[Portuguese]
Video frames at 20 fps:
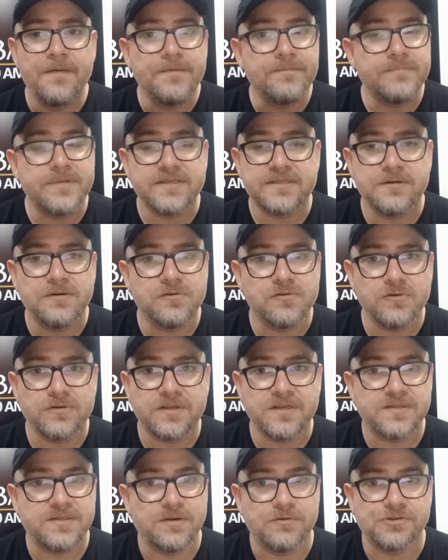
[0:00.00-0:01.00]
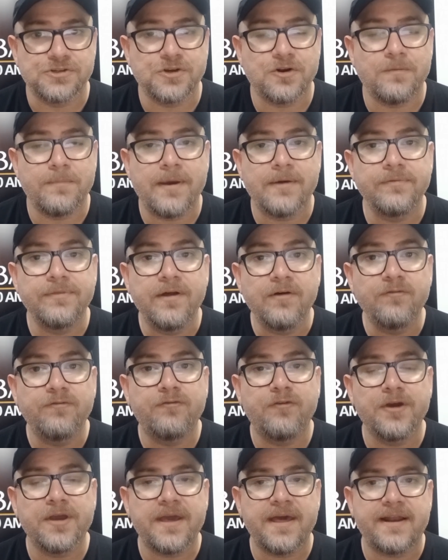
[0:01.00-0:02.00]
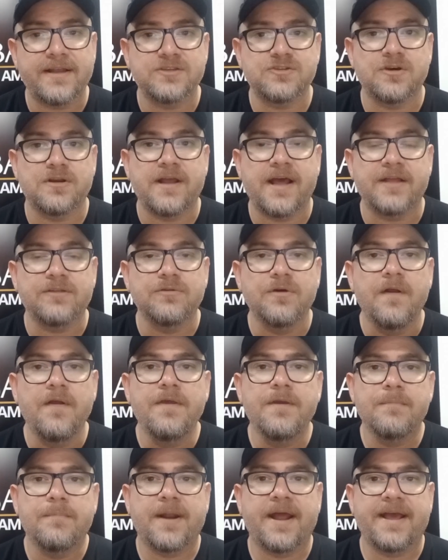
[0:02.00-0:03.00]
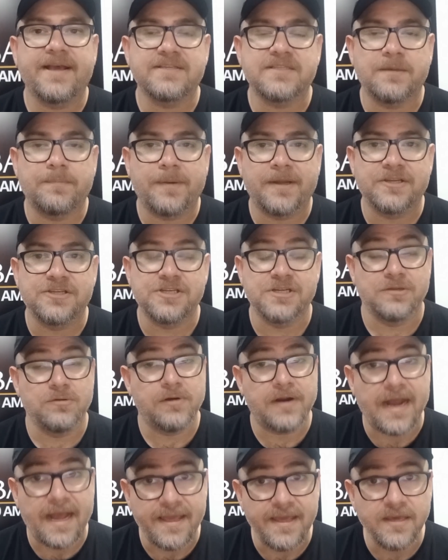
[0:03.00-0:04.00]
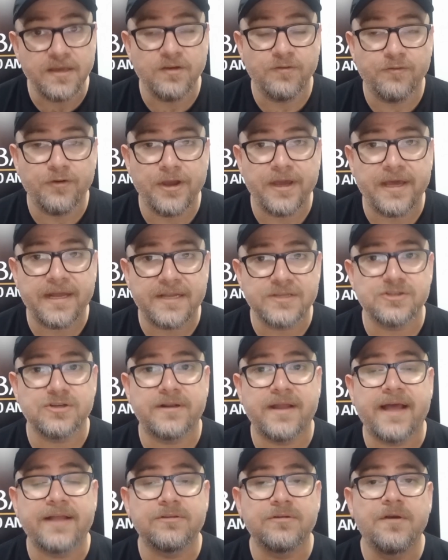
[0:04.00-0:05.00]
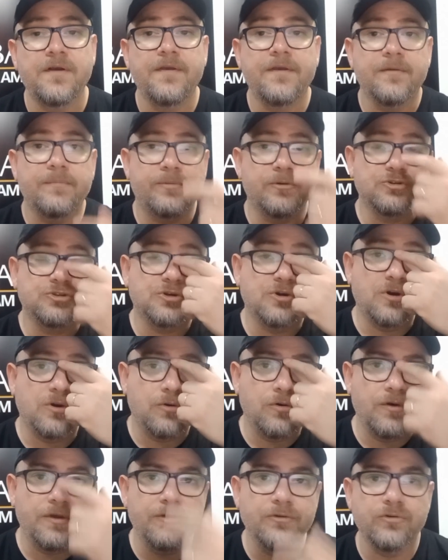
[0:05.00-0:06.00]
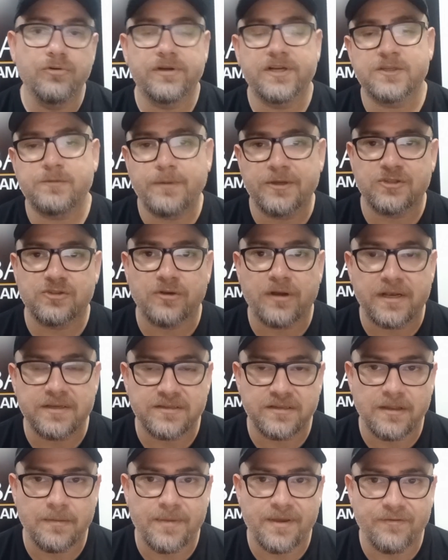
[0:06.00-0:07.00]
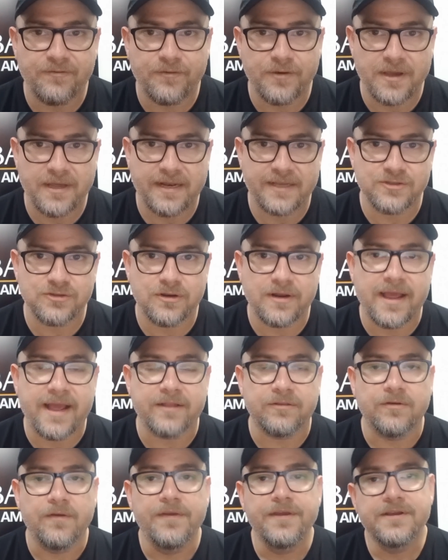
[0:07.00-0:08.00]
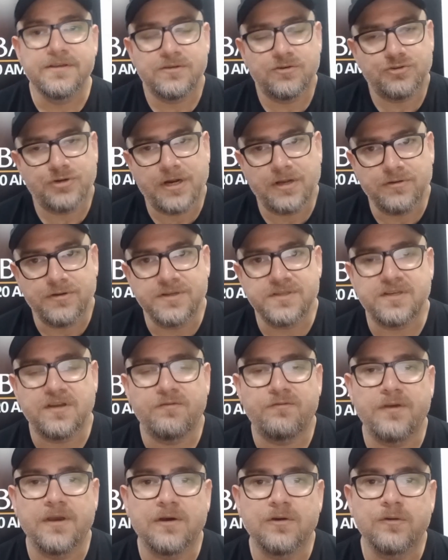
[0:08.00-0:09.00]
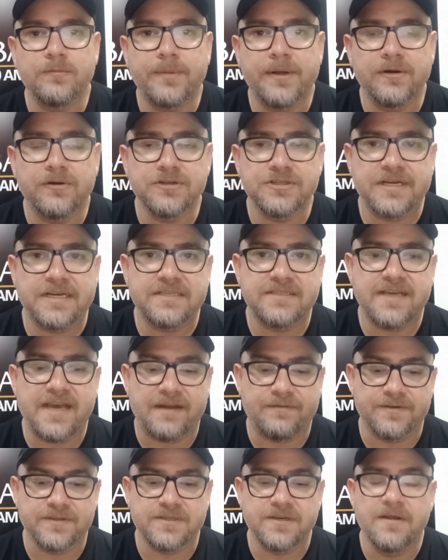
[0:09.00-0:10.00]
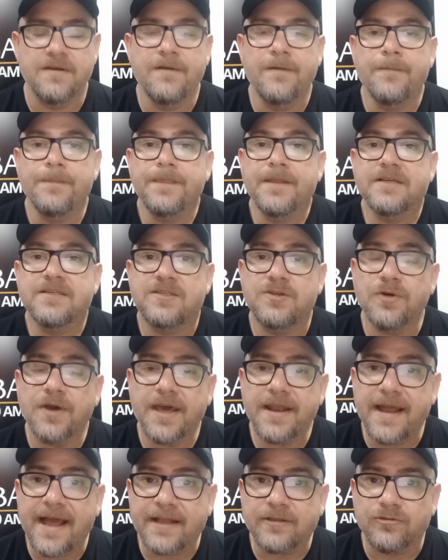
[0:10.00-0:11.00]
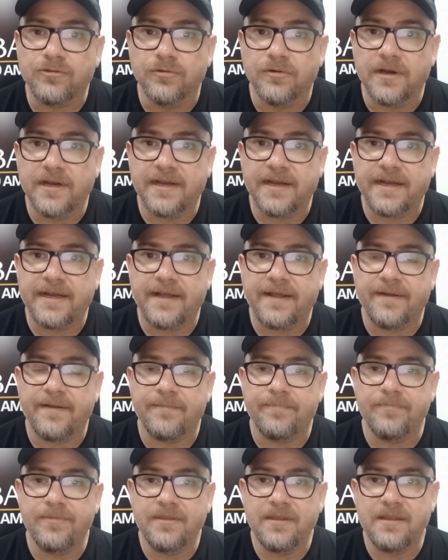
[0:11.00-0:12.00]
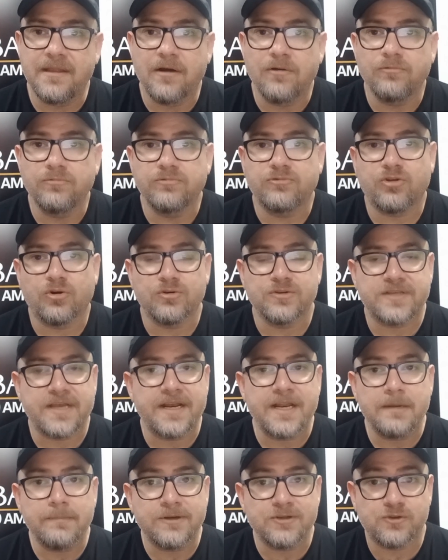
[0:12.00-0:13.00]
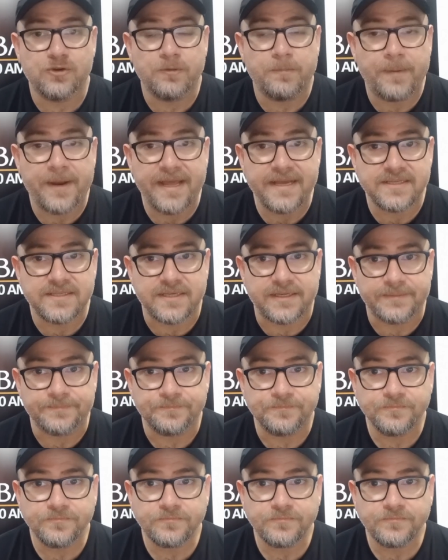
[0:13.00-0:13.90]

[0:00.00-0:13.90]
mas não aconteceu. O Jeromel não foi relacionado para essa partida. O Kaique foi relacionado para o jogo e o Lucas Bessossi também foi relacionado. São jogadores que ficam no banco de reservas. Se o Renato eh, não trouxer nenhuma surpresa,